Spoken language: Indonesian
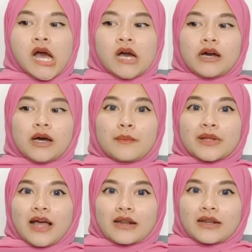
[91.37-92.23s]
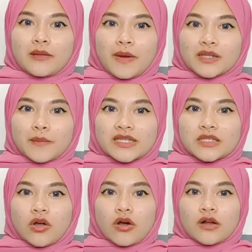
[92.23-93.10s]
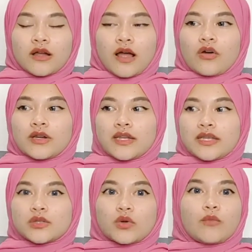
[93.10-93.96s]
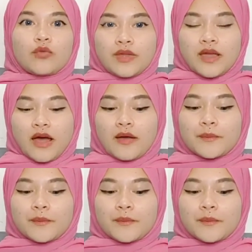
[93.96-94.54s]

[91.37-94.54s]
uh, Matahari Department Store kalau di Sukabumi ya.